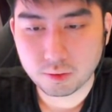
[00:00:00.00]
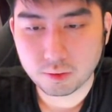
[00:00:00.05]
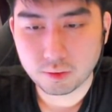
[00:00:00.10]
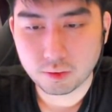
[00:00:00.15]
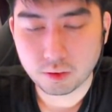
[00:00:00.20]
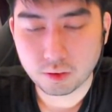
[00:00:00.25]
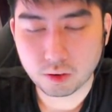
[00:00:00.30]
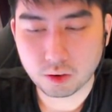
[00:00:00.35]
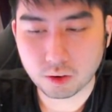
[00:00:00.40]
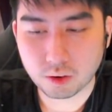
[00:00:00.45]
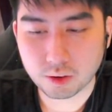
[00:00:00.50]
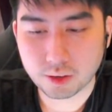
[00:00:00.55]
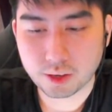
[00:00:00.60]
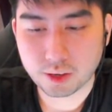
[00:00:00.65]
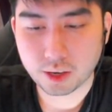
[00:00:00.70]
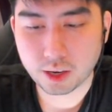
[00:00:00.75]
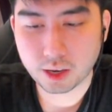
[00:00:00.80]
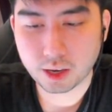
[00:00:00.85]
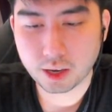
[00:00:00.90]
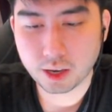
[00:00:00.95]

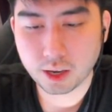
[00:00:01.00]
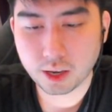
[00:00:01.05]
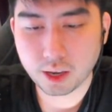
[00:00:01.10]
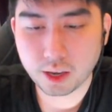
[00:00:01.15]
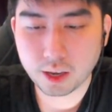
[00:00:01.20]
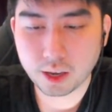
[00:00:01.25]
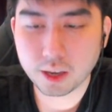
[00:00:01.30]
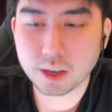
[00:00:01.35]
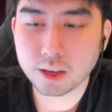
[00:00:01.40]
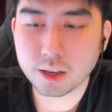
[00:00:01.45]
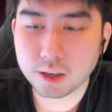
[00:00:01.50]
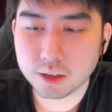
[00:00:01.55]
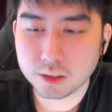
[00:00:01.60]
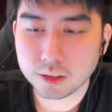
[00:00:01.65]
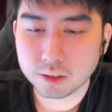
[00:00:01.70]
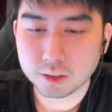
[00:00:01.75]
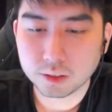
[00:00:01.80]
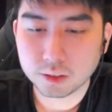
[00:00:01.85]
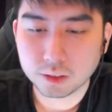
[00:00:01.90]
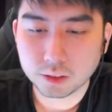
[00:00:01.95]
Oke
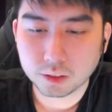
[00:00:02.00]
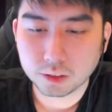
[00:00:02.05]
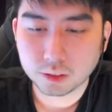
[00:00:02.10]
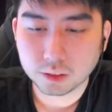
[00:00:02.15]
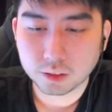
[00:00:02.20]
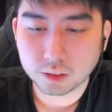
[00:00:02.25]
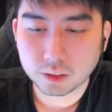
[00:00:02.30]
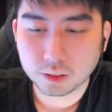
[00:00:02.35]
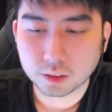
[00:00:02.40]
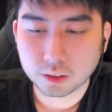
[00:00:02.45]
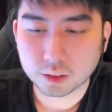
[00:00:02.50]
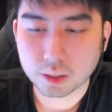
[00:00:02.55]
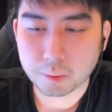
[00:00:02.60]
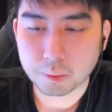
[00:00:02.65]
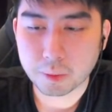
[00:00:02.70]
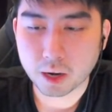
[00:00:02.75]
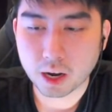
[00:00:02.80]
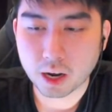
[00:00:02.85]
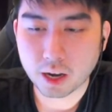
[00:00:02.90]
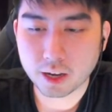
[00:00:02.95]

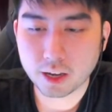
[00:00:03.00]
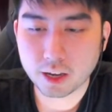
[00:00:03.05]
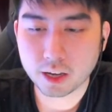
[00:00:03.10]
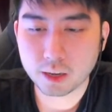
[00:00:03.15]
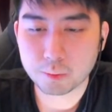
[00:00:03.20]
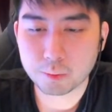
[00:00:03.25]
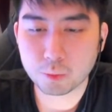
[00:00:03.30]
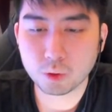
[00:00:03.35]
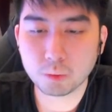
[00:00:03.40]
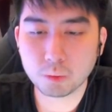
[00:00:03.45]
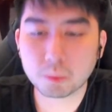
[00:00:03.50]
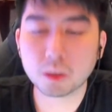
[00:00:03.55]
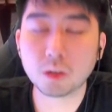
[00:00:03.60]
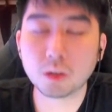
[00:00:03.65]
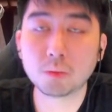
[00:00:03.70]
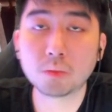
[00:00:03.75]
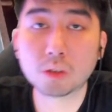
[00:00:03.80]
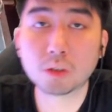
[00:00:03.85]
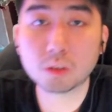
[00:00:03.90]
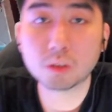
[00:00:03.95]
Saberhayanya pun
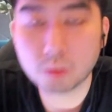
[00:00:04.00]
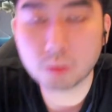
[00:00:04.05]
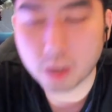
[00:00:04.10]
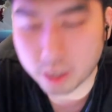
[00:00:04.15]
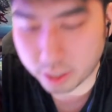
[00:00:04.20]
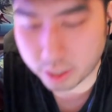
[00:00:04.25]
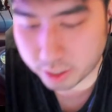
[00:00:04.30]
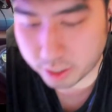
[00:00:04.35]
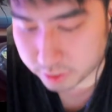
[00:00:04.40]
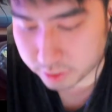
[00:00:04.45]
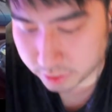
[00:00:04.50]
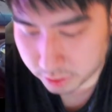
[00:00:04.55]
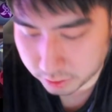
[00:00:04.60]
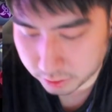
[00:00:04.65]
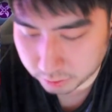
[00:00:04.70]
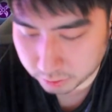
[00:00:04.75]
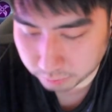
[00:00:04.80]
belum keluar ya guys ya